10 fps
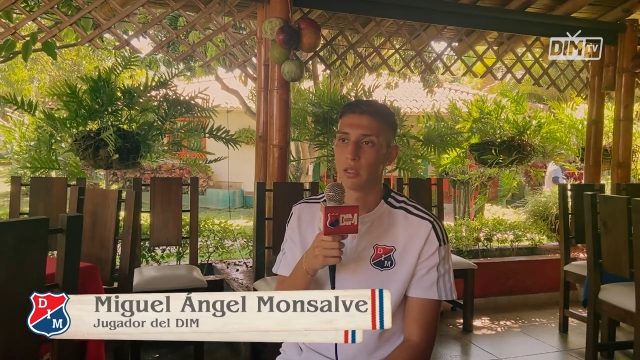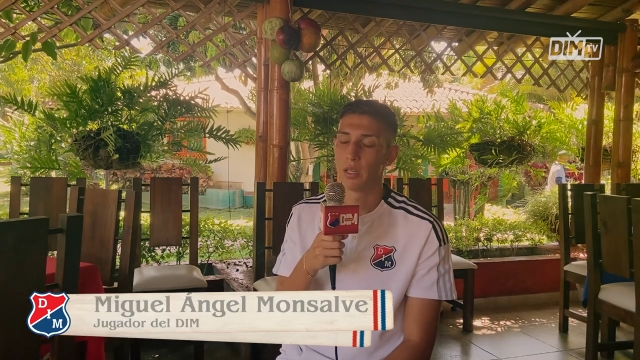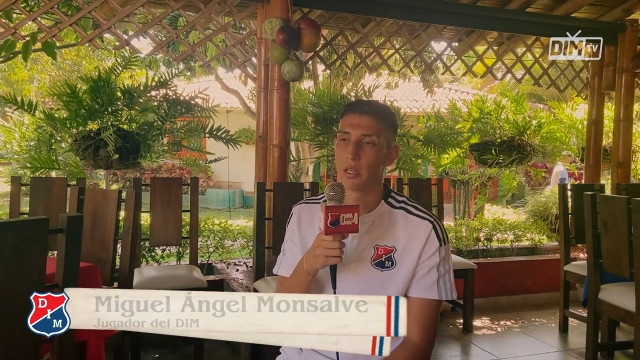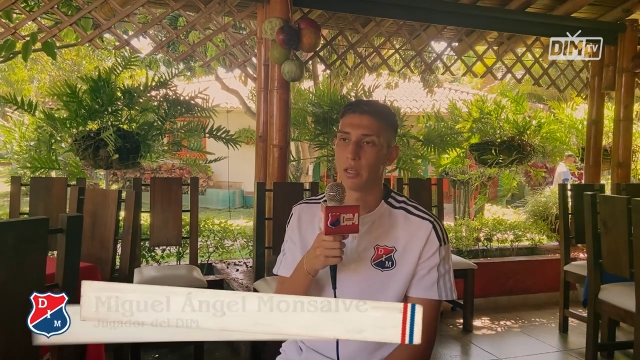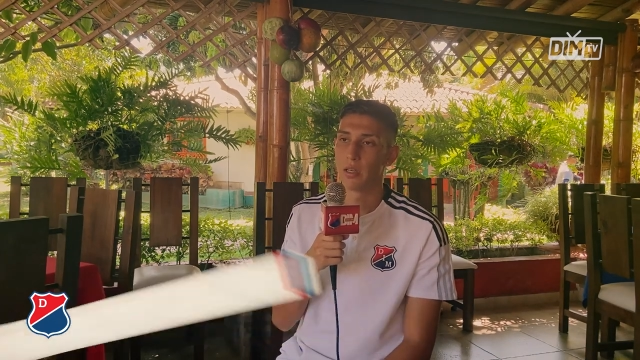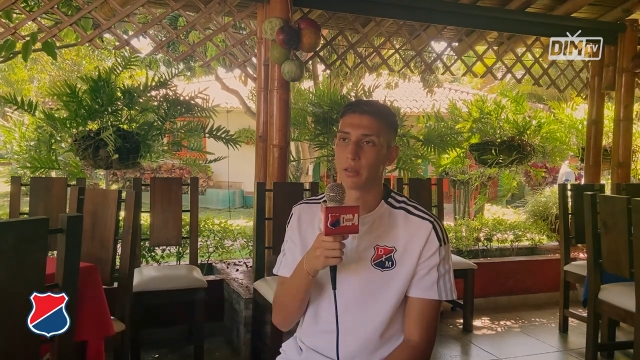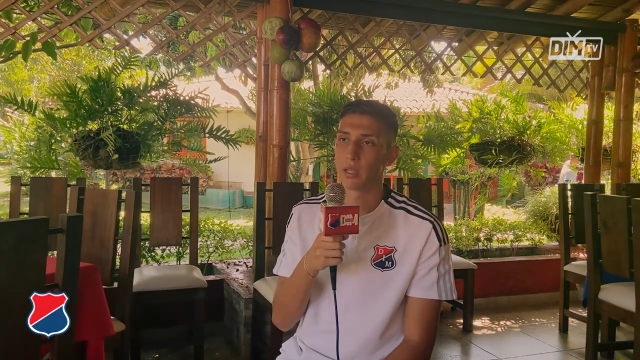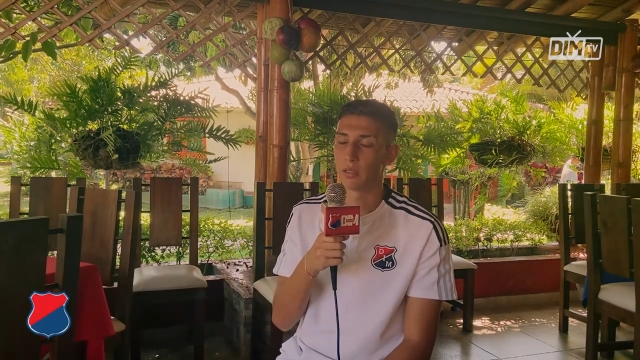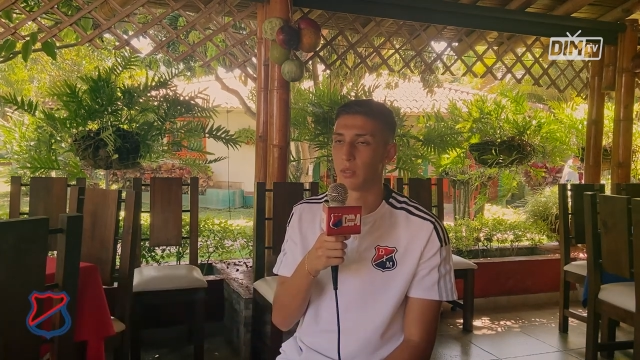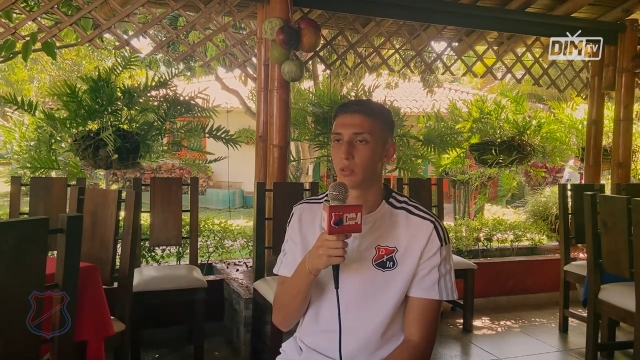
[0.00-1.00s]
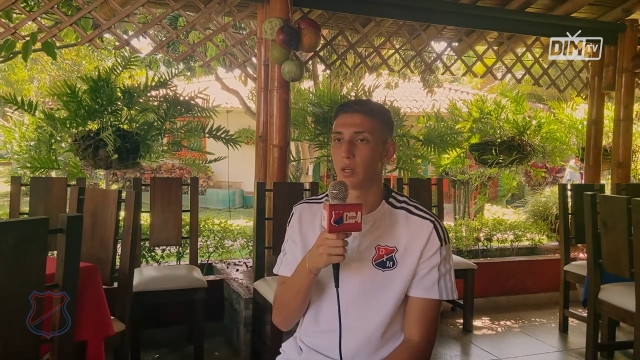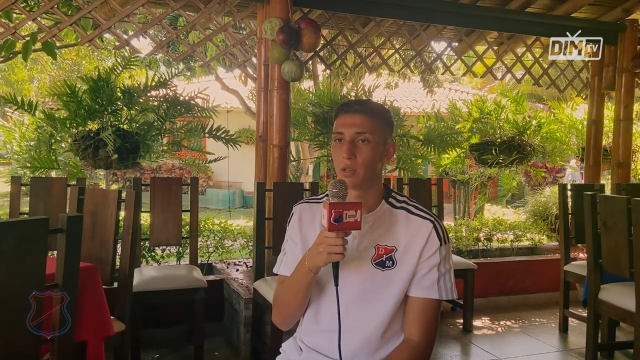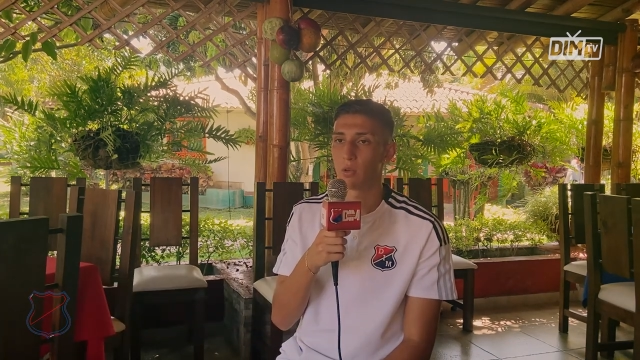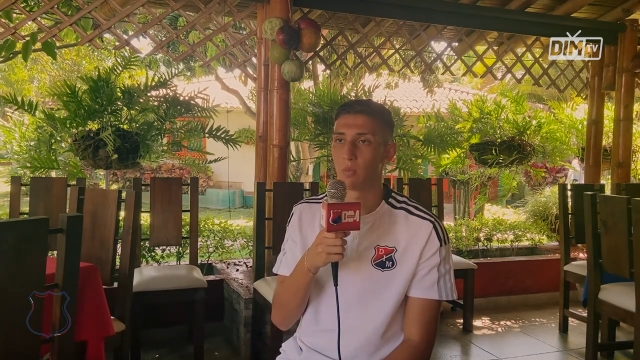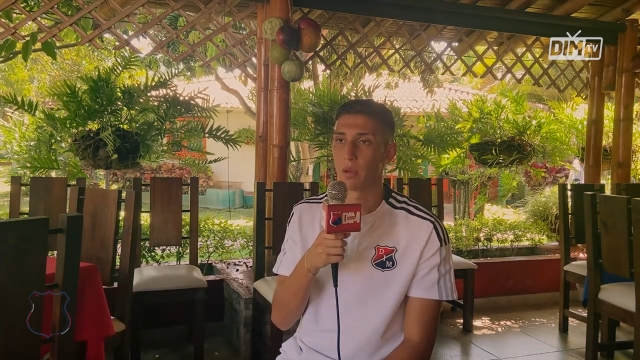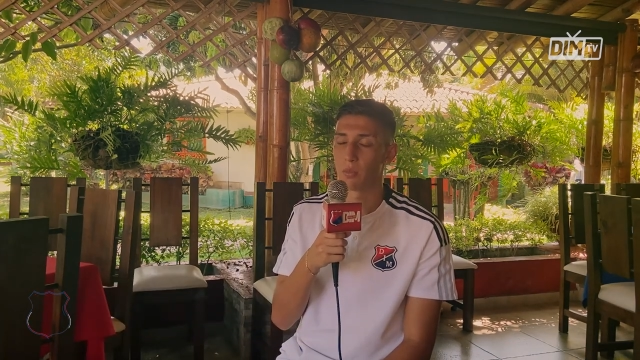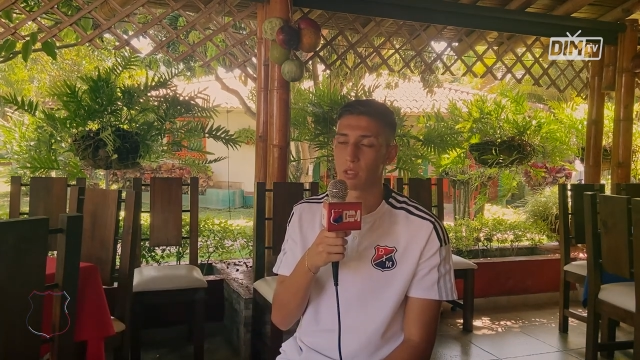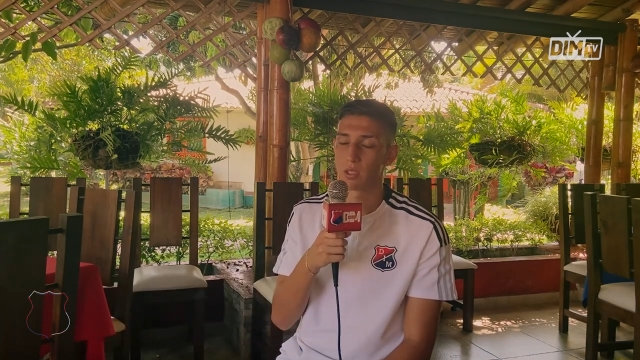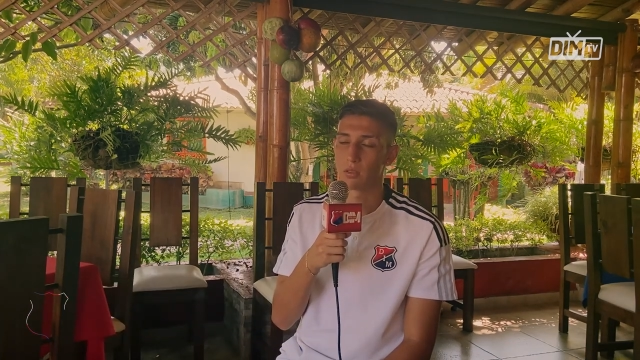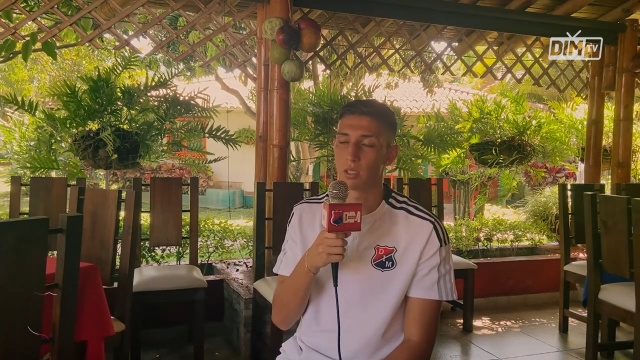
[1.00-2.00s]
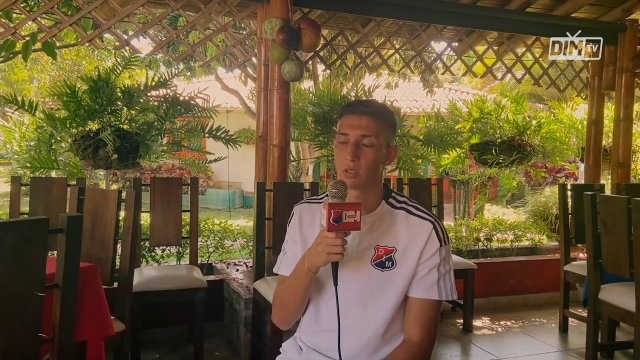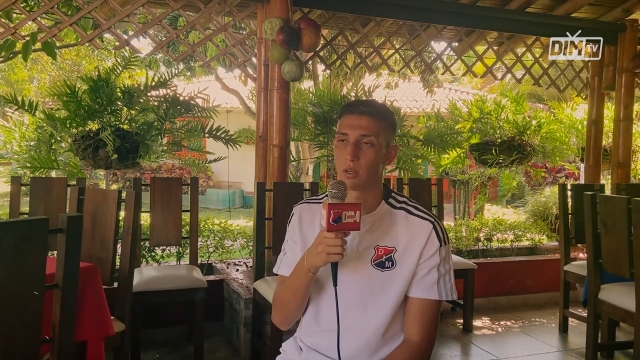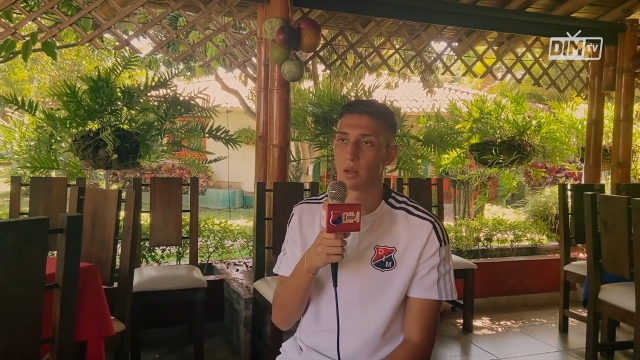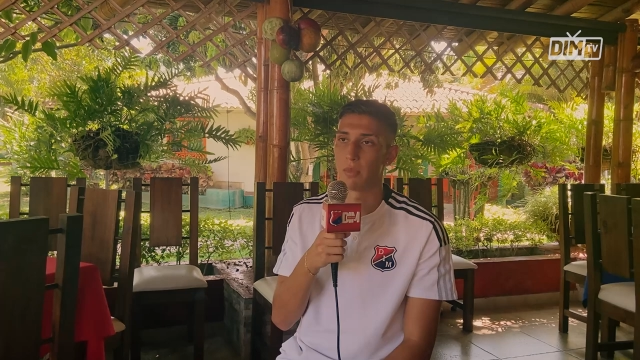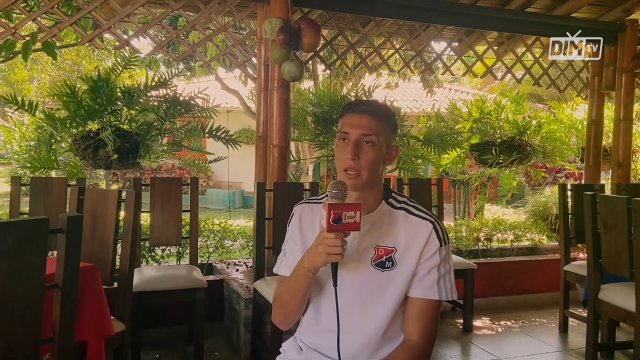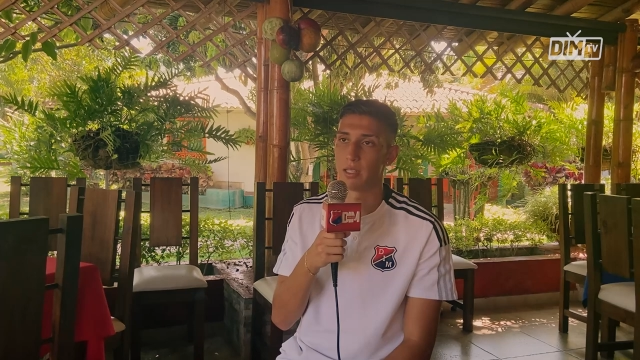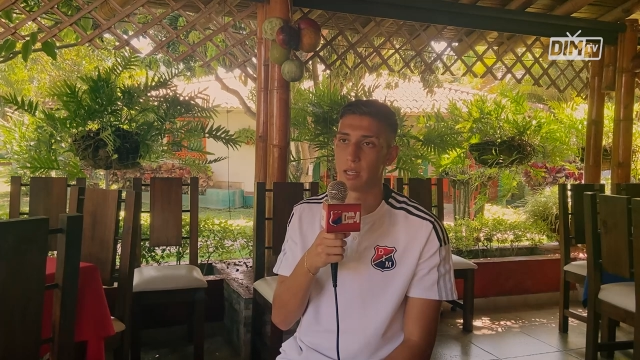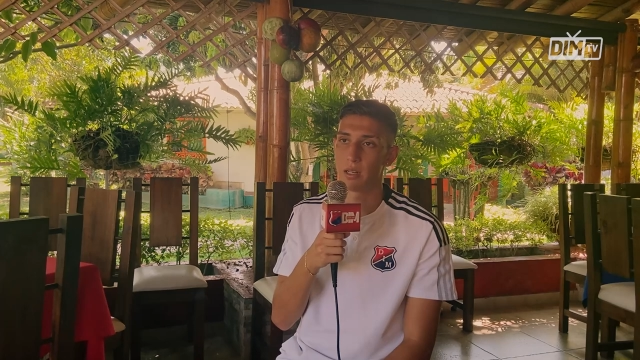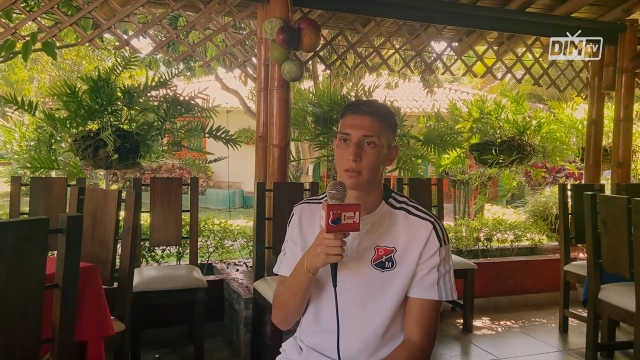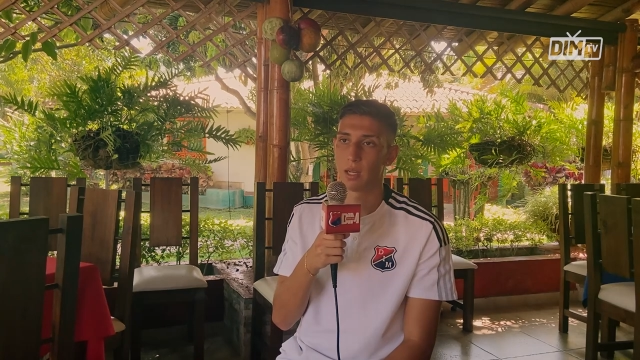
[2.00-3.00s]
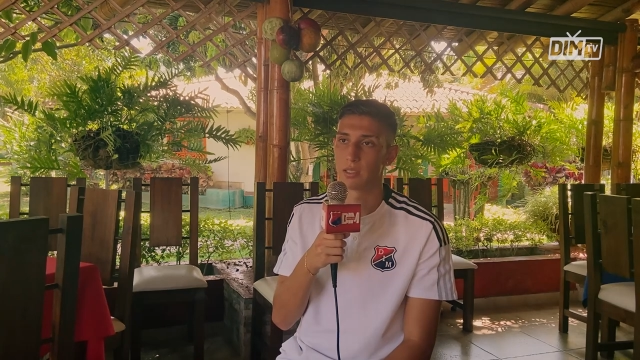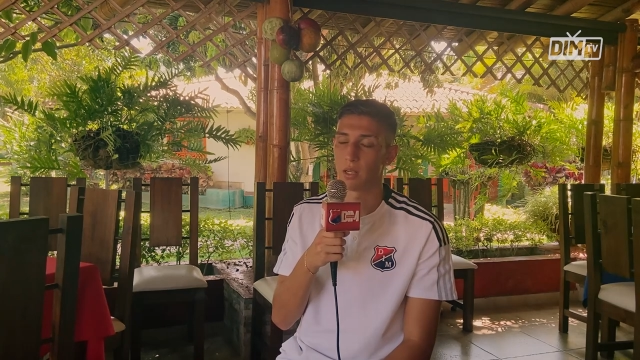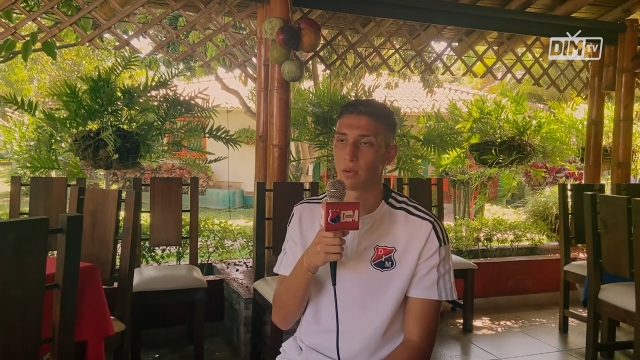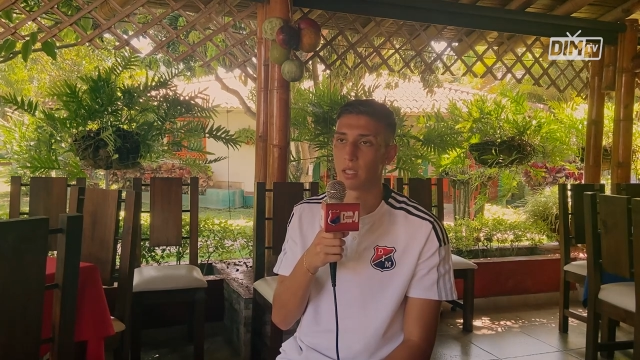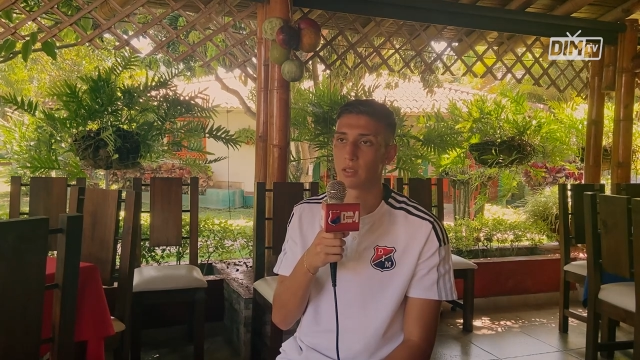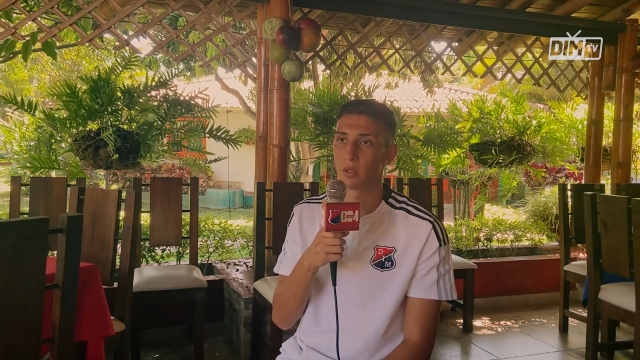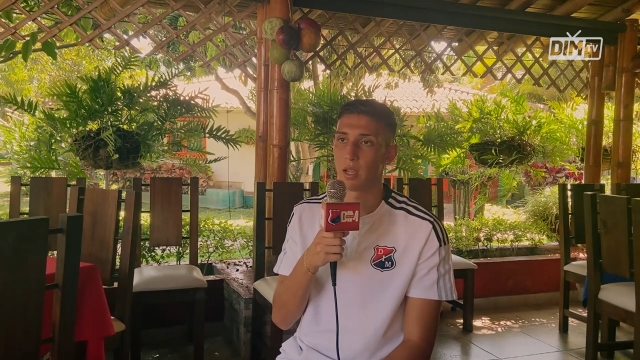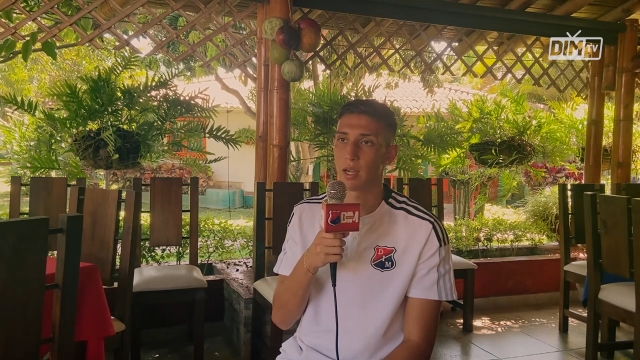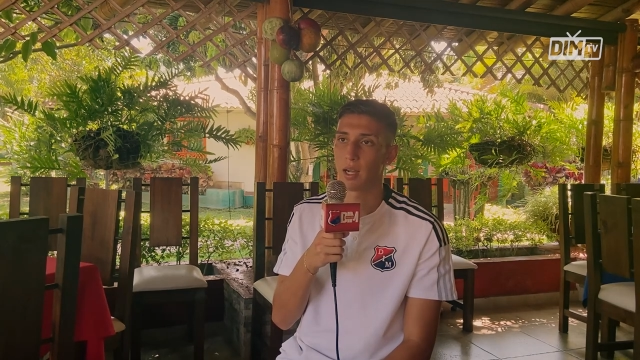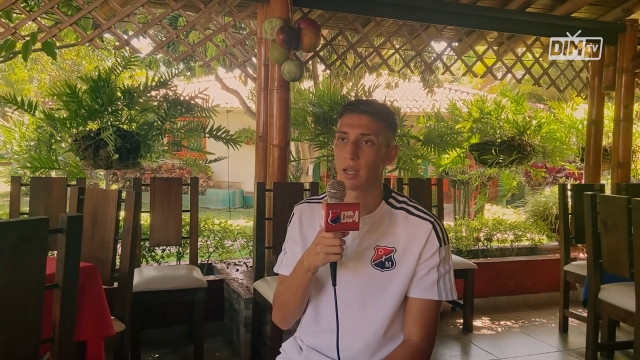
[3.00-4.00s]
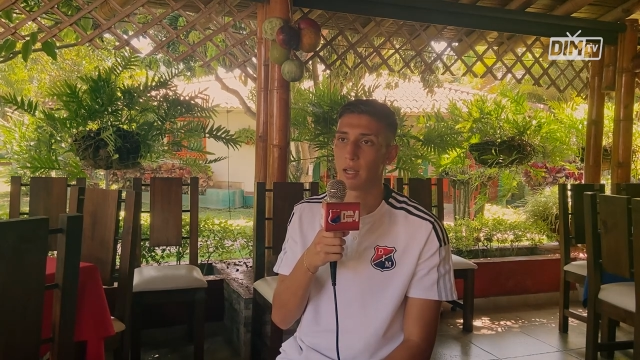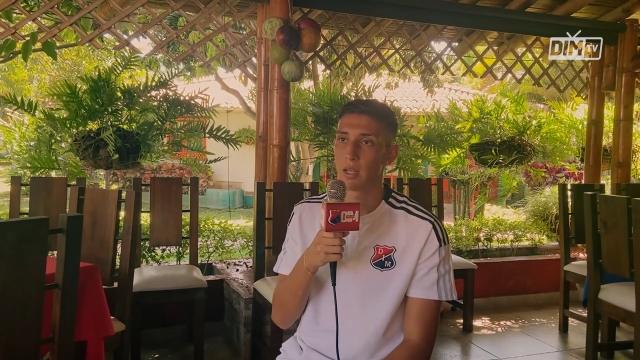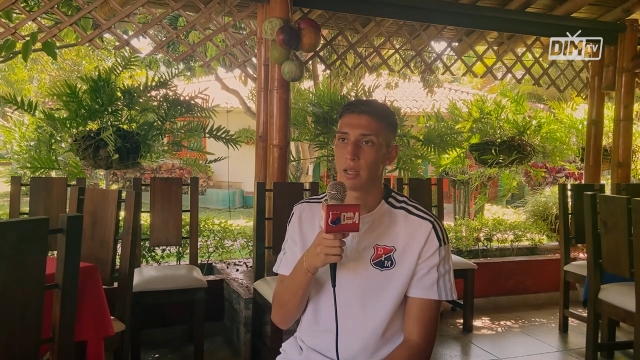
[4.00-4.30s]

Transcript: que es mi sueño cumplir muchas cosas con el Medellín, hacer una historia acá